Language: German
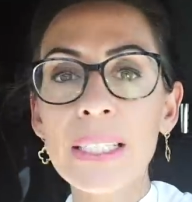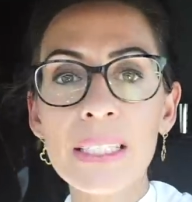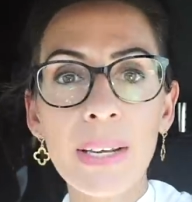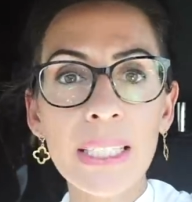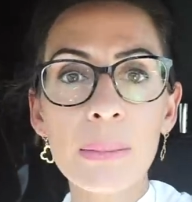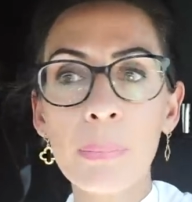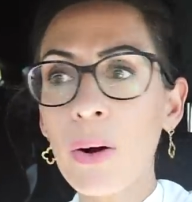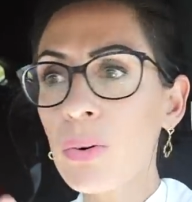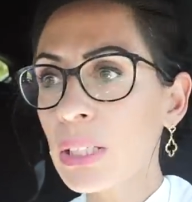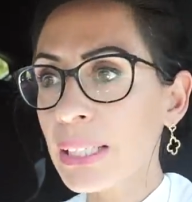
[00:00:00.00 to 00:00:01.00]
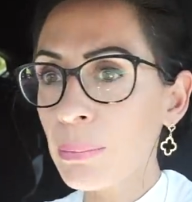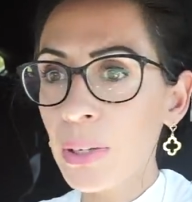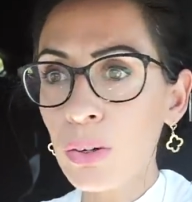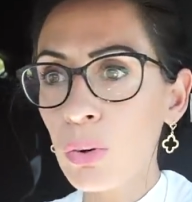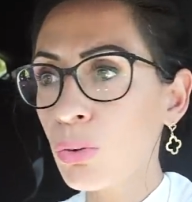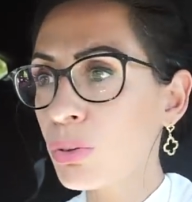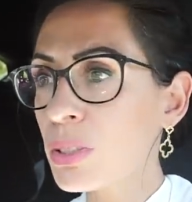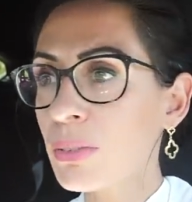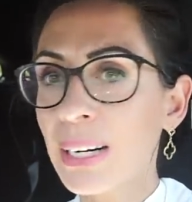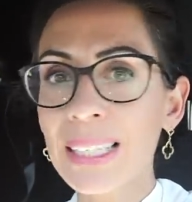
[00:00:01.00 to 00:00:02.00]
zwecks Baugenehmigung und
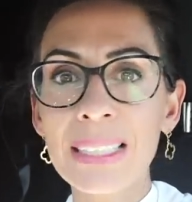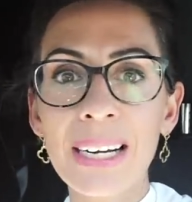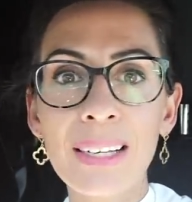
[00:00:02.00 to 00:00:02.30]
so weiter.